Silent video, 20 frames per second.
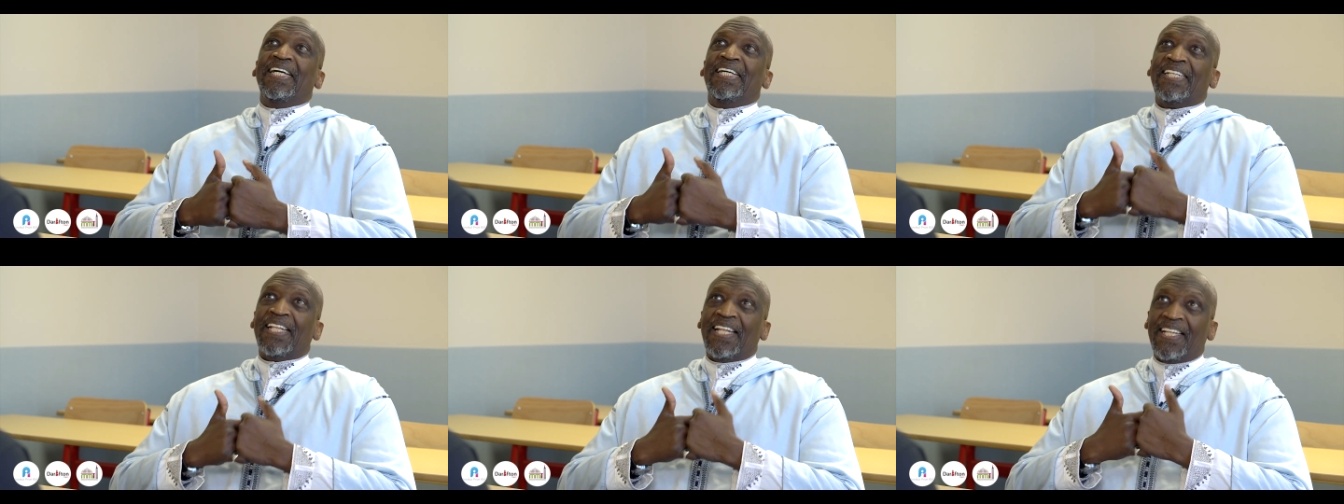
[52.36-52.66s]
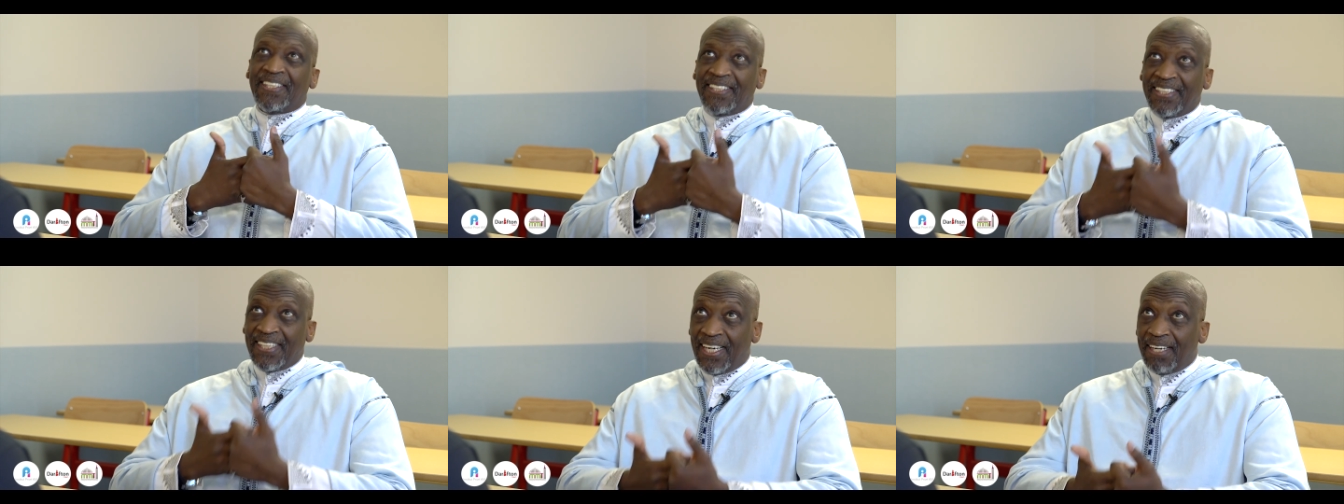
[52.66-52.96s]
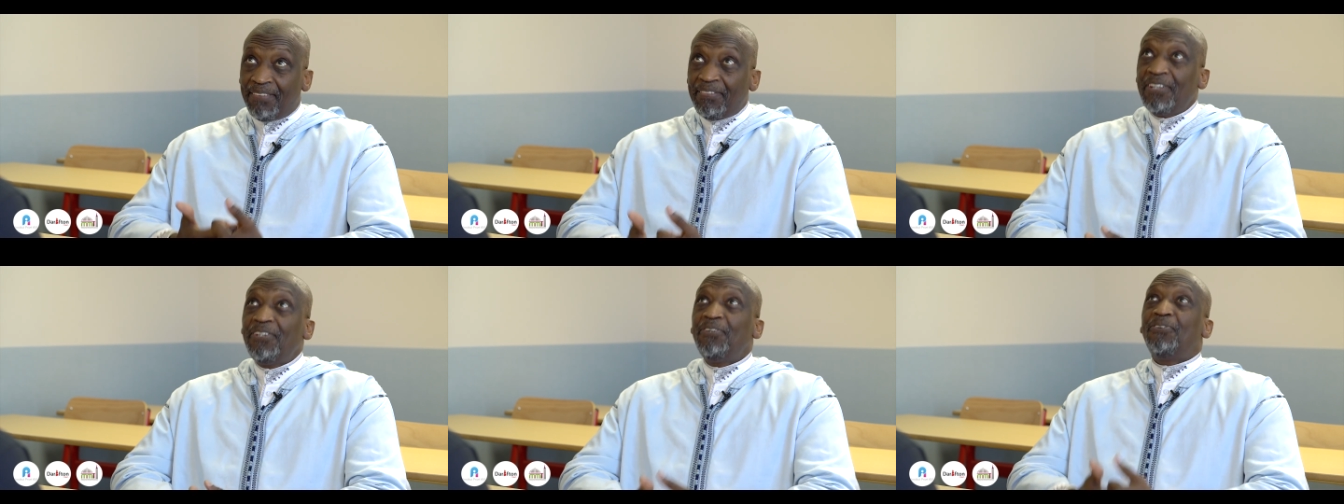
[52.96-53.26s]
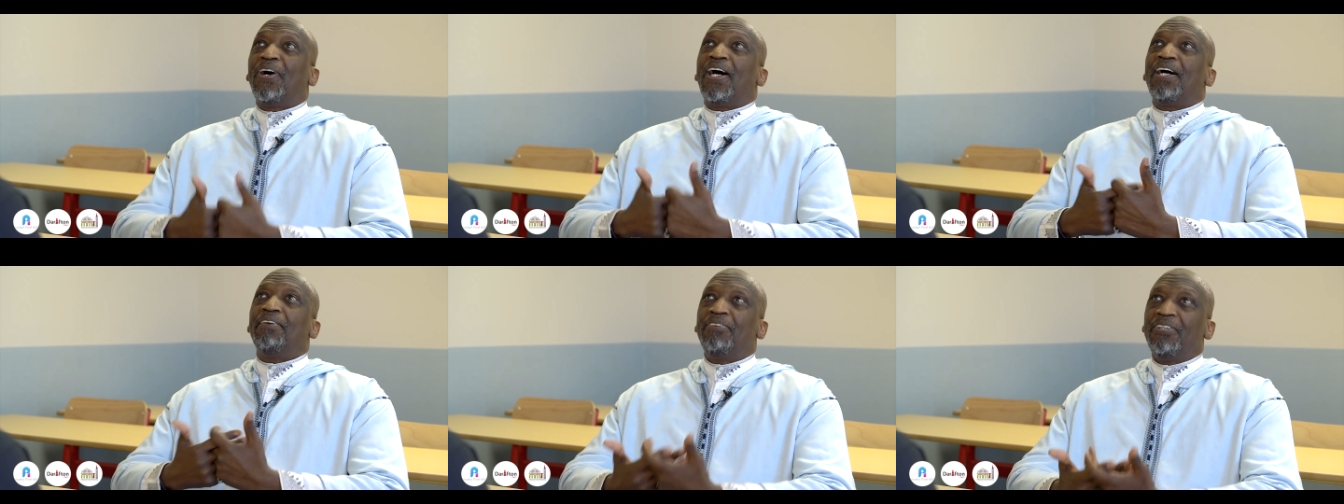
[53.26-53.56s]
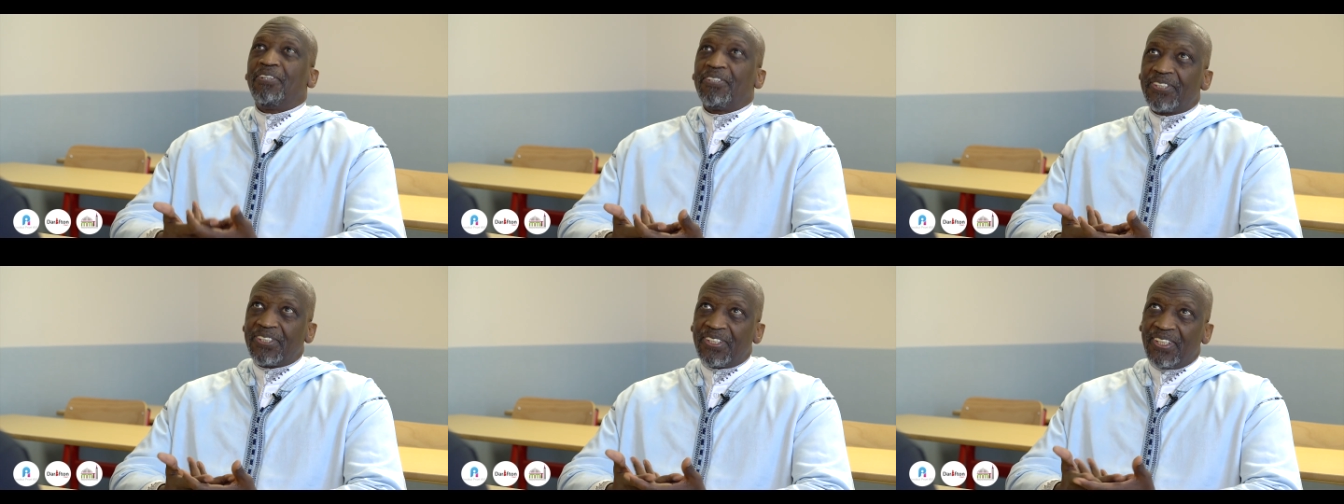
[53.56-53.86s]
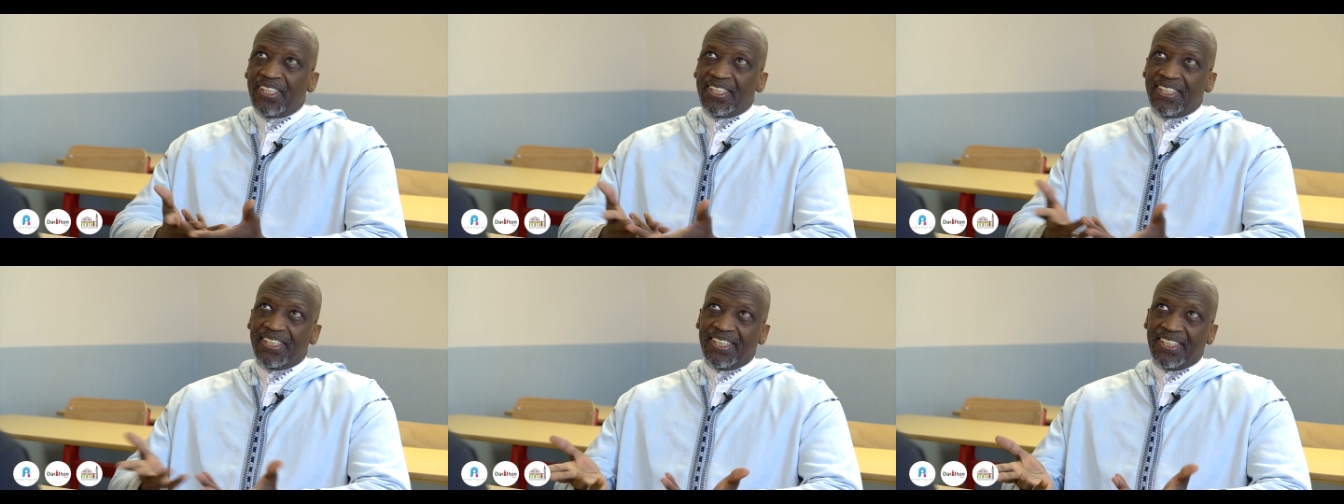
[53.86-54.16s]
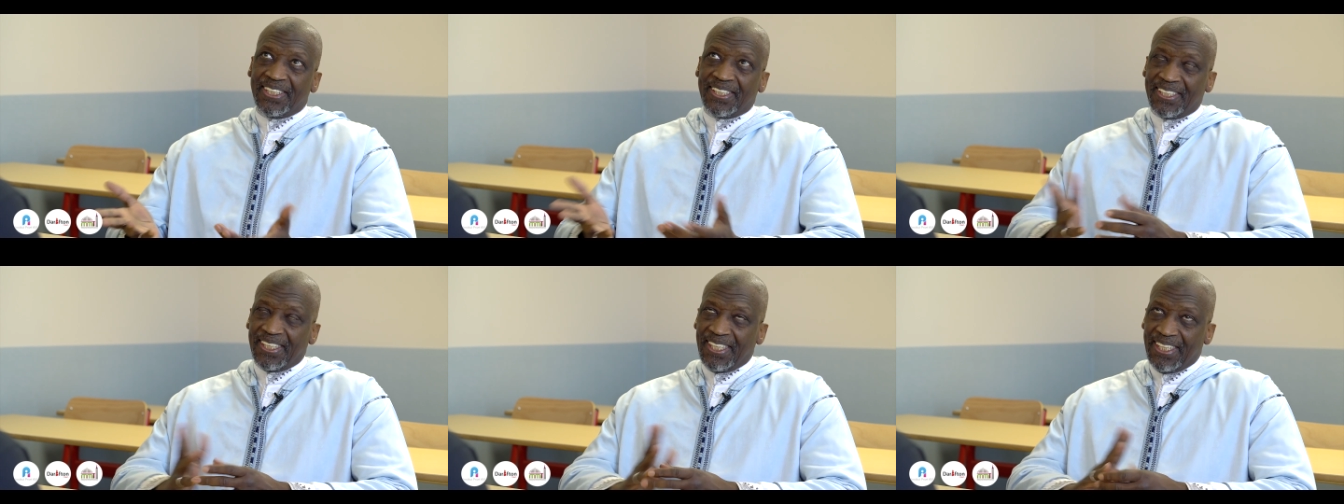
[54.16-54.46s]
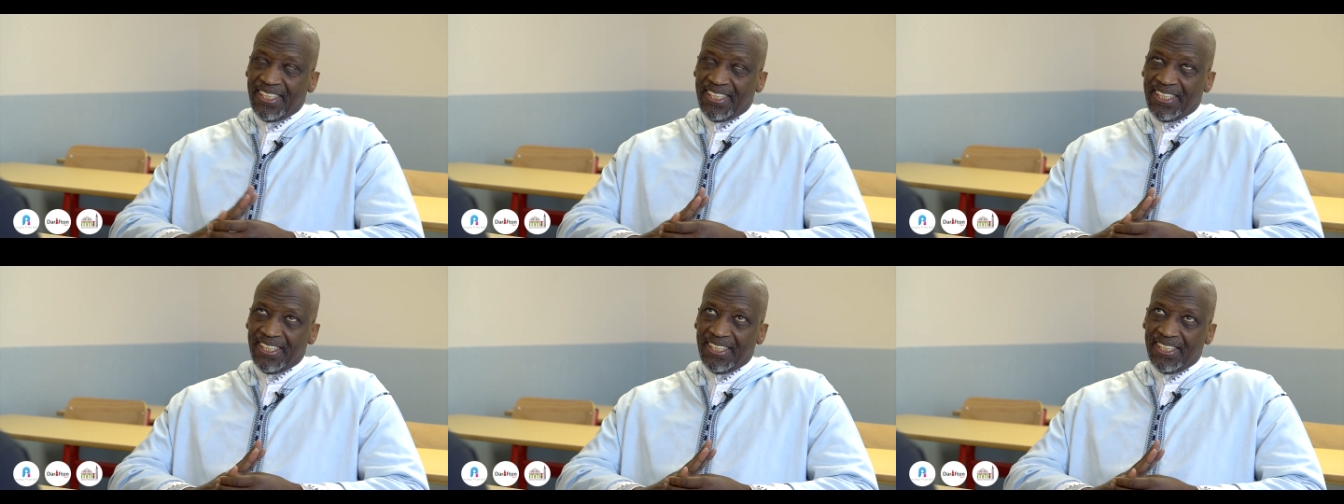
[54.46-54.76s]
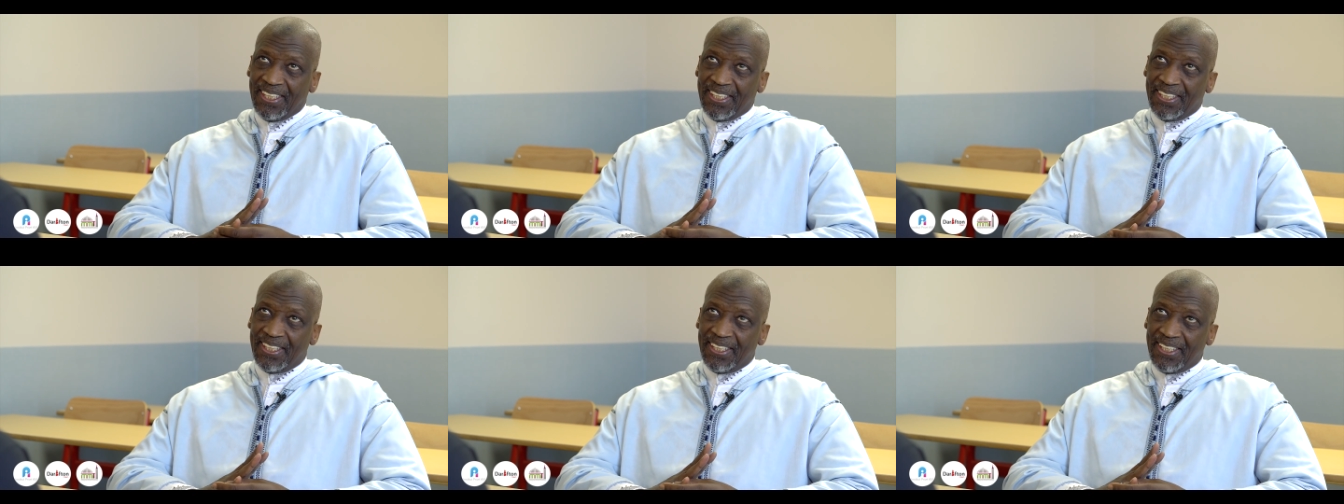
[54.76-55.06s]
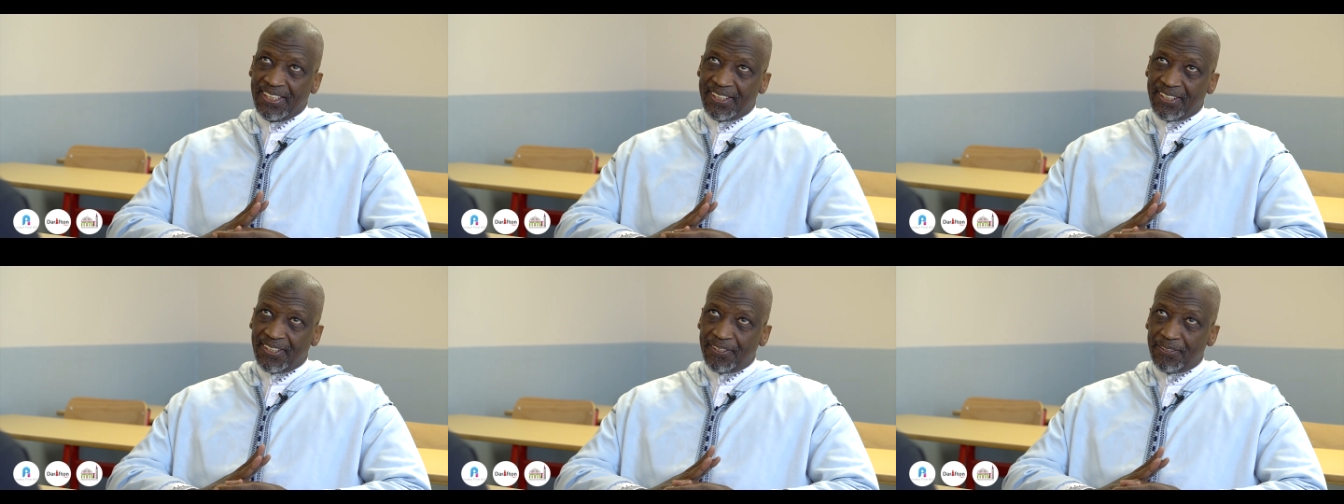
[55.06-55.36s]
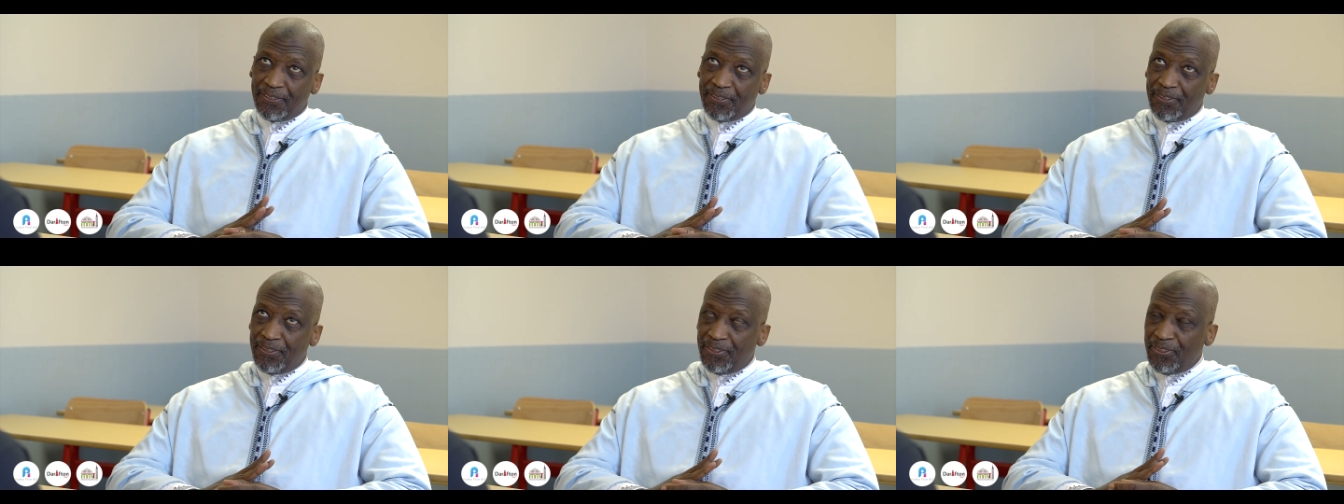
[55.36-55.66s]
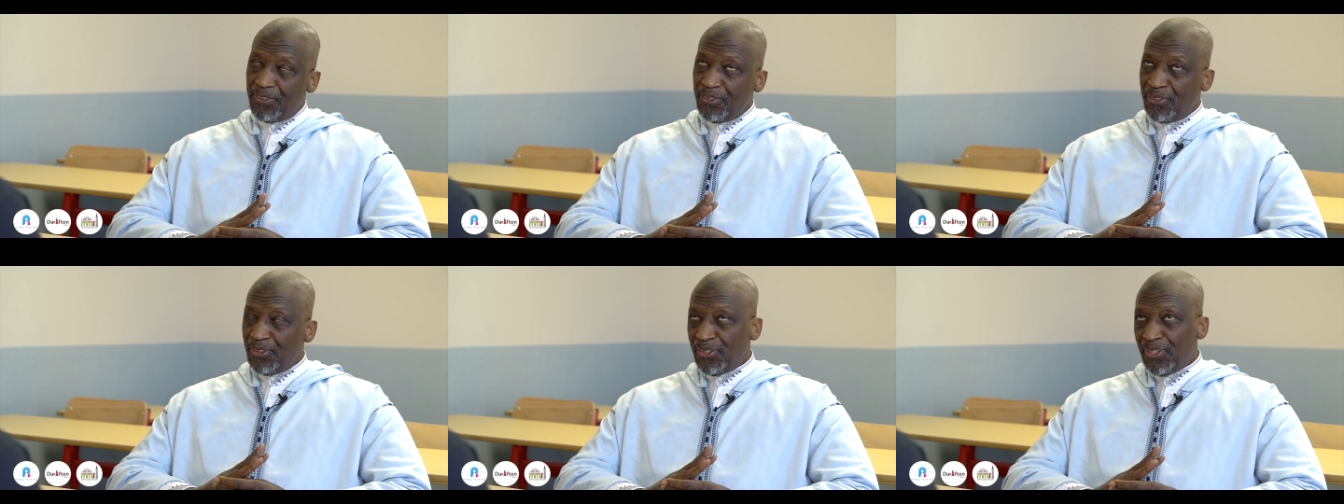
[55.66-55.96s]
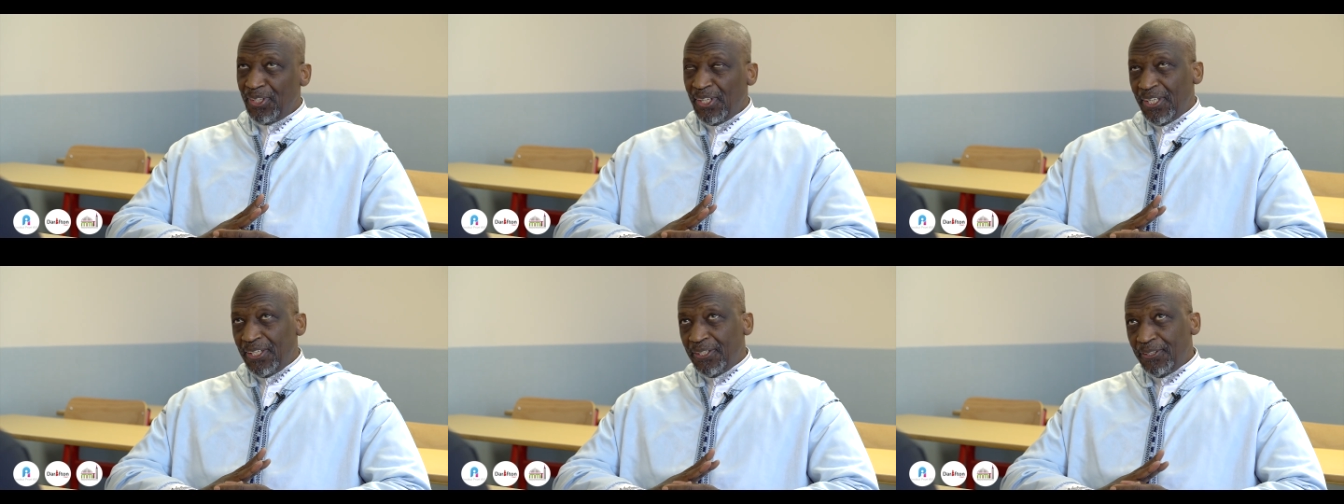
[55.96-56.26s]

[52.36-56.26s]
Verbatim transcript: il a dit, Amanu wa amilu salihat, les, gens de,